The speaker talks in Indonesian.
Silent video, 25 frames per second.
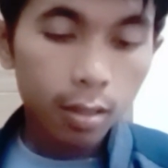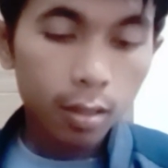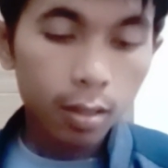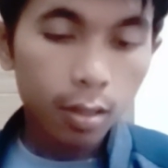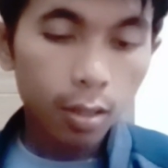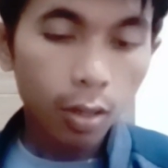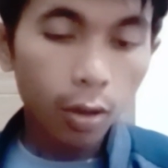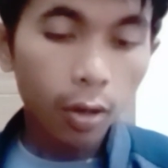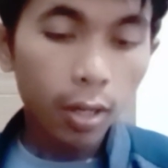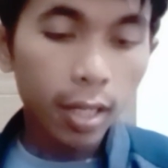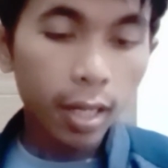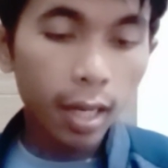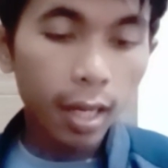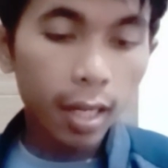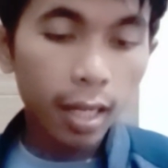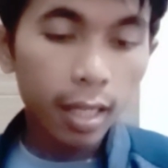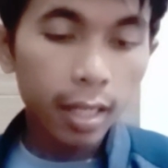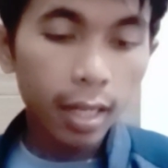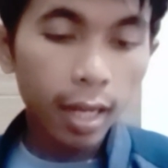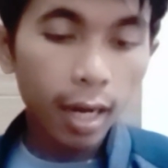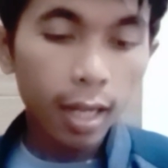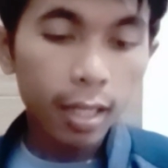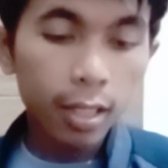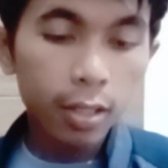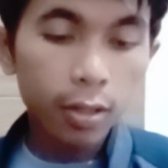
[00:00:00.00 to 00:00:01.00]
Oke,
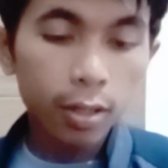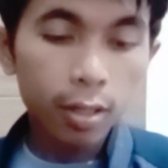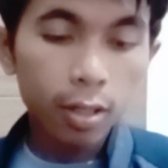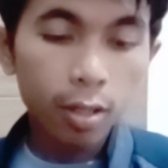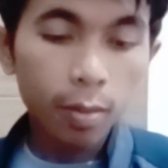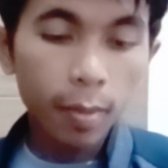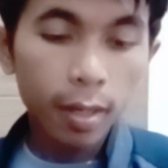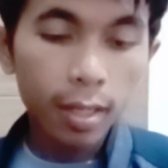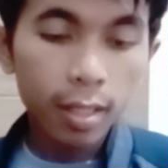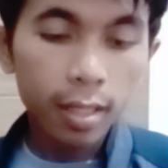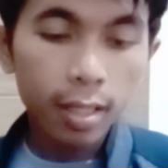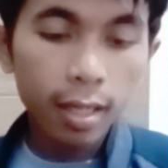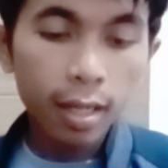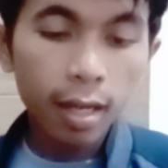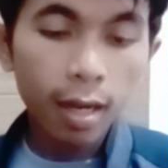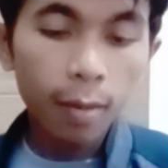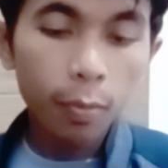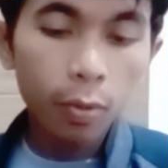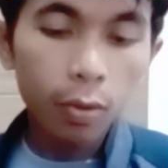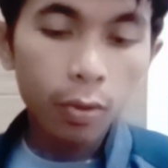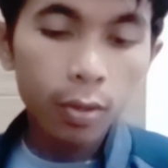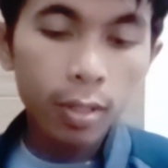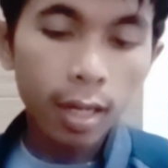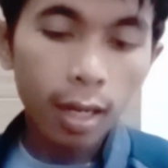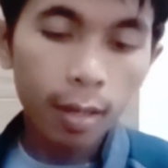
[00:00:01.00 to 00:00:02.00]
kita lanjut nomor
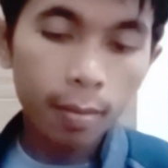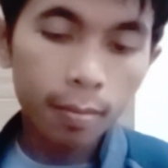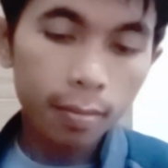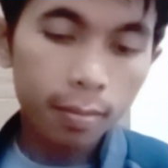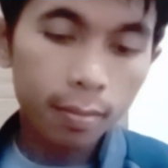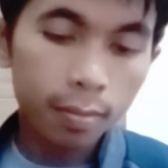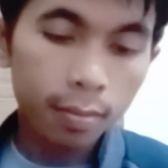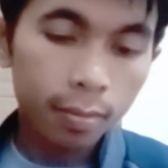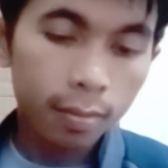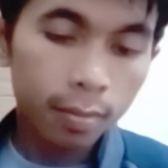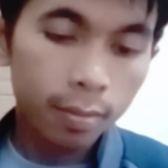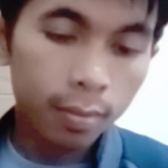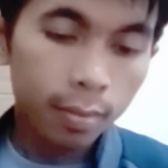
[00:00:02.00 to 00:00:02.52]
36.